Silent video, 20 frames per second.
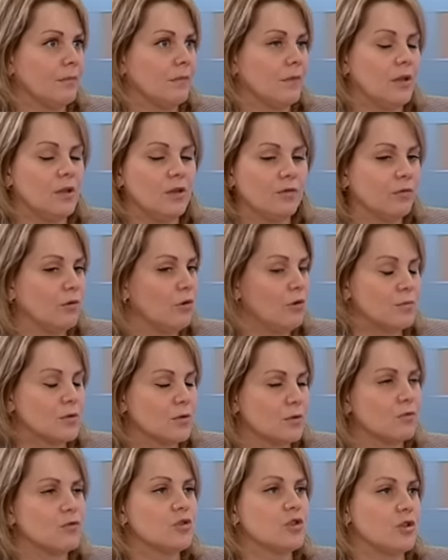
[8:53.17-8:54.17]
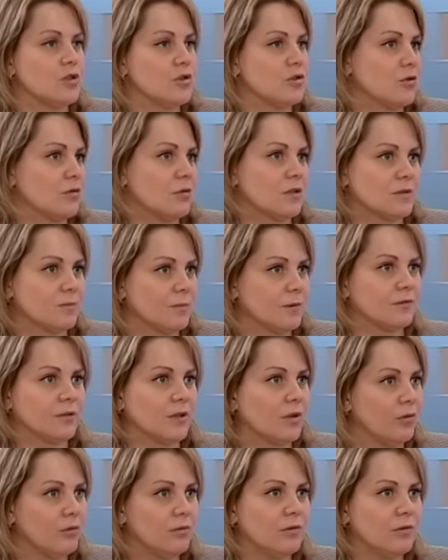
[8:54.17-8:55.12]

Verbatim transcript: И ни в коем случае, еще раз повторю,